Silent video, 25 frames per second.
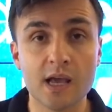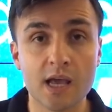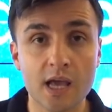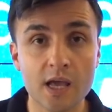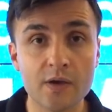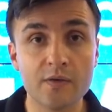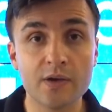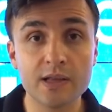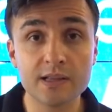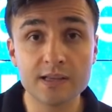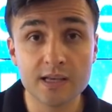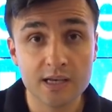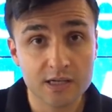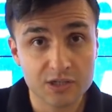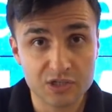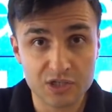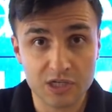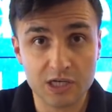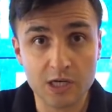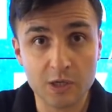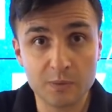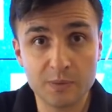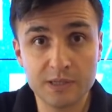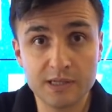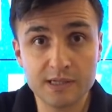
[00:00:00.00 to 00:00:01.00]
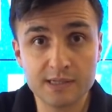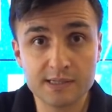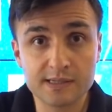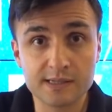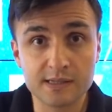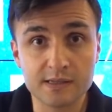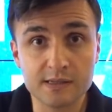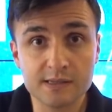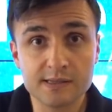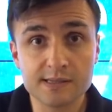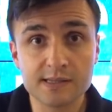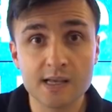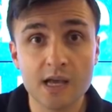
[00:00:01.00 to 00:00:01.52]
Evet
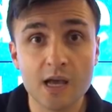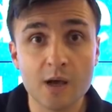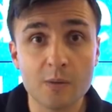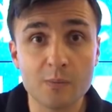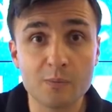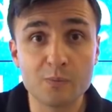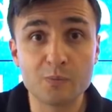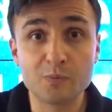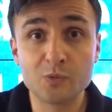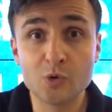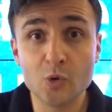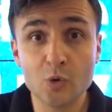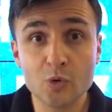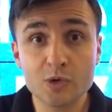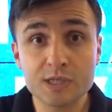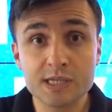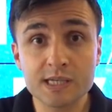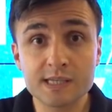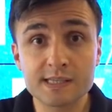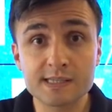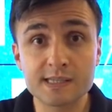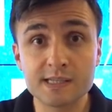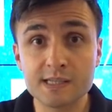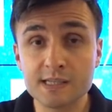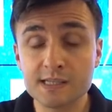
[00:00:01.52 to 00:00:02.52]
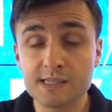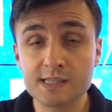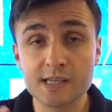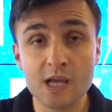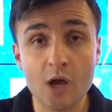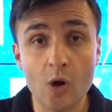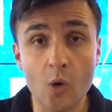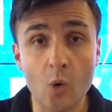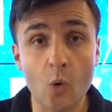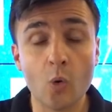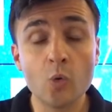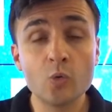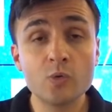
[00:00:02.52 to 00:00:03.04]
çıkabilirsiniz, göreceksiniz,
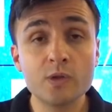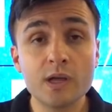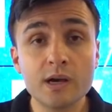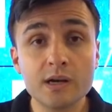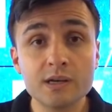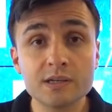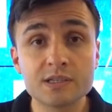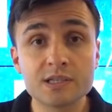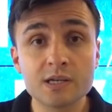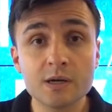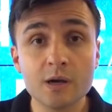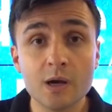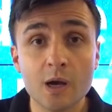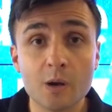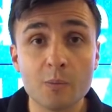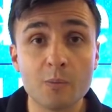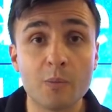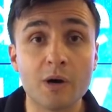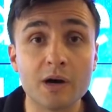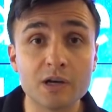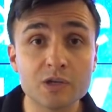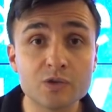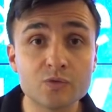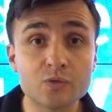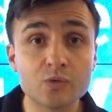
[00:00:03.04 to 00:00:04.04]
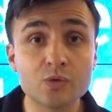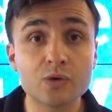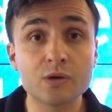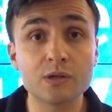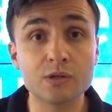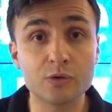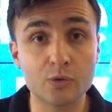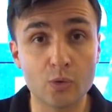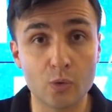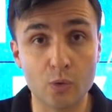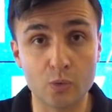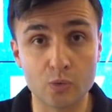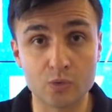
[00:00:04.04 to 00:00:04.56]
onlarca başvuru
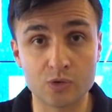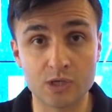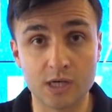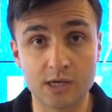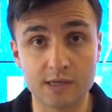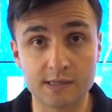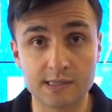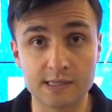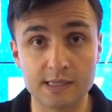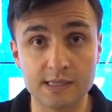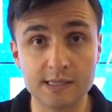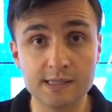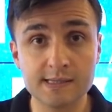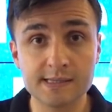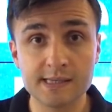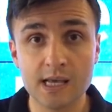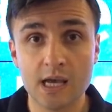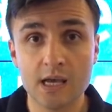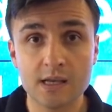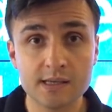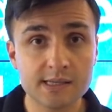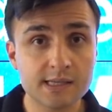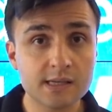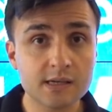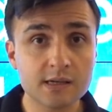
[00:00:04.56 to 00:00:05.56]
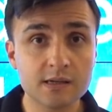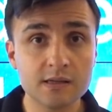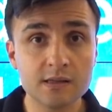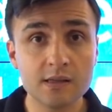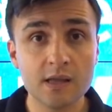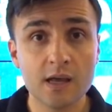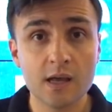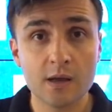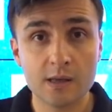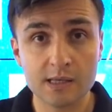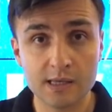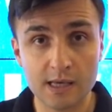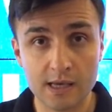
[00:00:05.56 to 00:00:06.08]
alıyor olacaksınız. Sakın
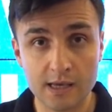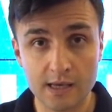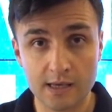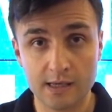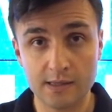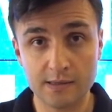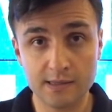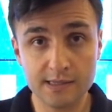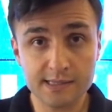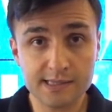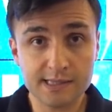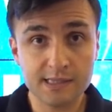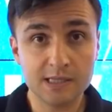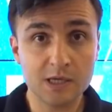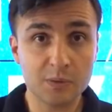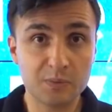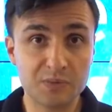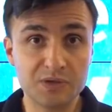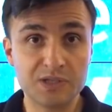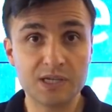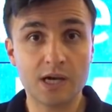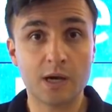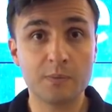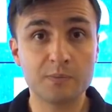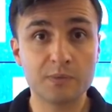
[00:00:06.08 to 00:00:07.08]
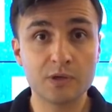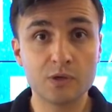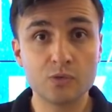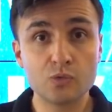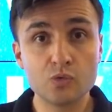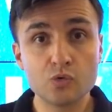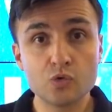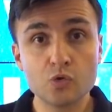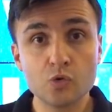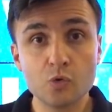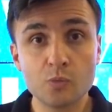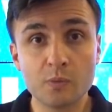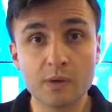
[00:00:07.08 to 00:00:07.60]
e, nasıl yapacağım diye
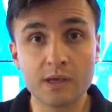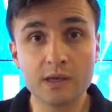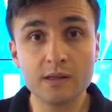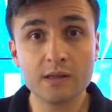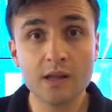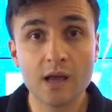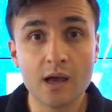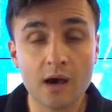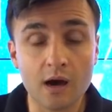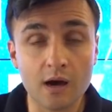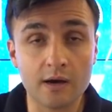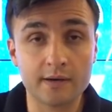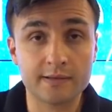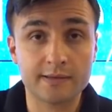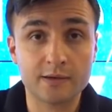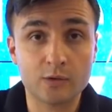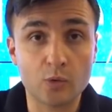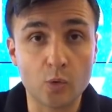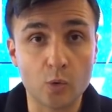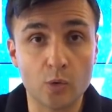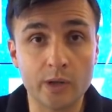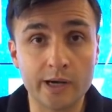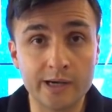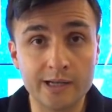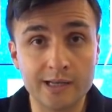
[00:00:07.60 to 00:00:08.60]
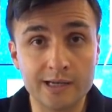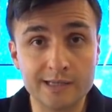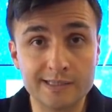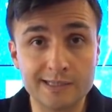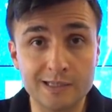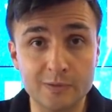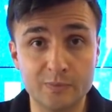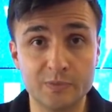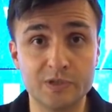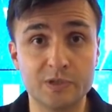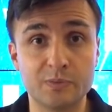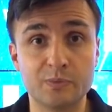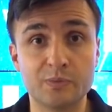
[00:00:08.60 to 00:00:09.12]
düşünmeyin artık
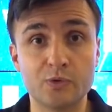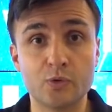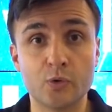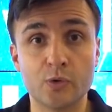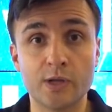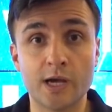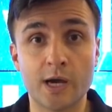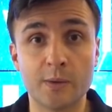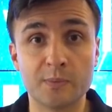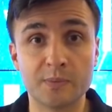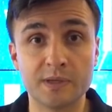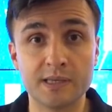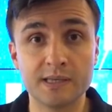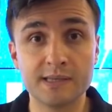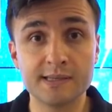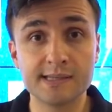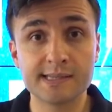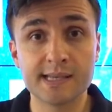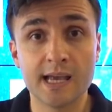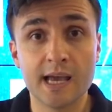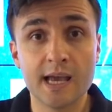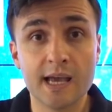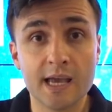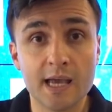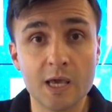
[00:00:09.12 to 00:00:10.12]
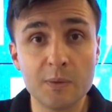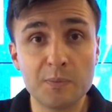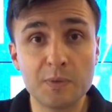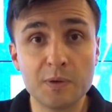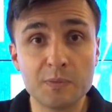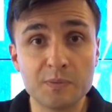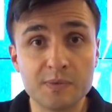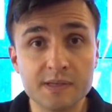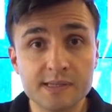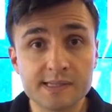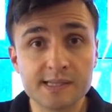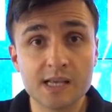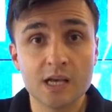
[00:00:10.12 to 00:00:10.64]
kolaylaştırılmış bir dönemdeyiz.
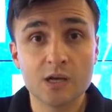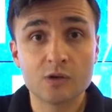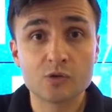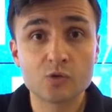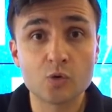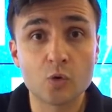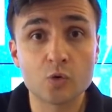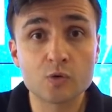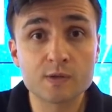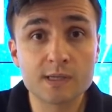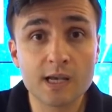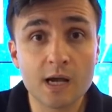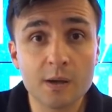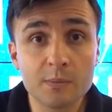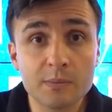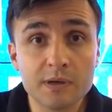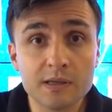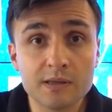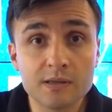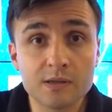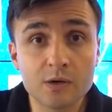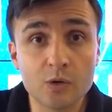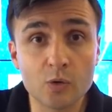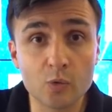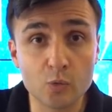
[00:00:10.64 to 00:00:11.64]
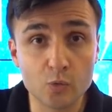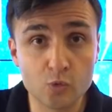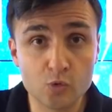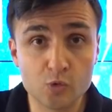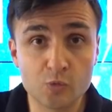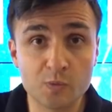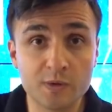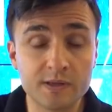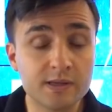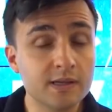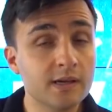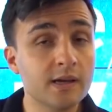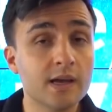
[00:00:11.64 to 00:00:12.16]
Hepimiz sosyal medya
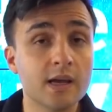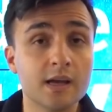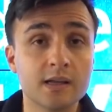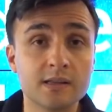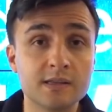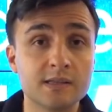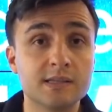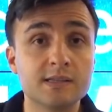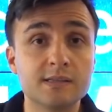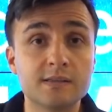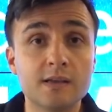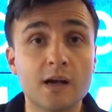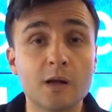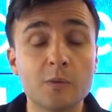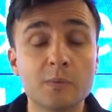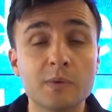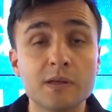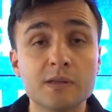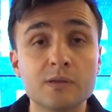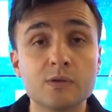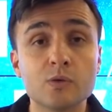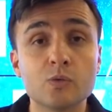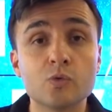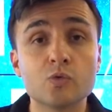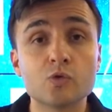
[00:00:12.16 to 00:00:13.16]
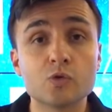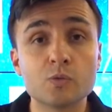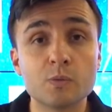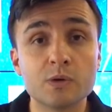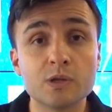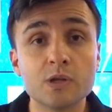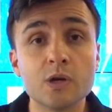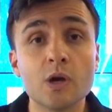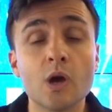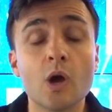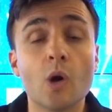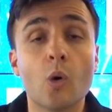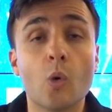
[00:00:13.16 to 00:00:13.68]
uzmanı, dijital medya
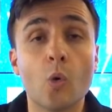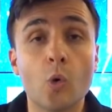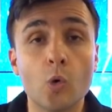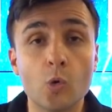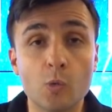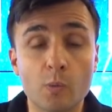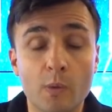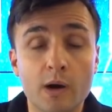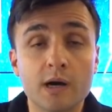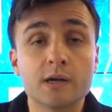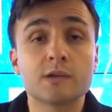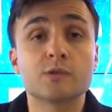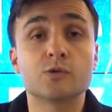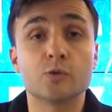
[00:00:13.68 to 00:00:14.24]
uzmanı olmak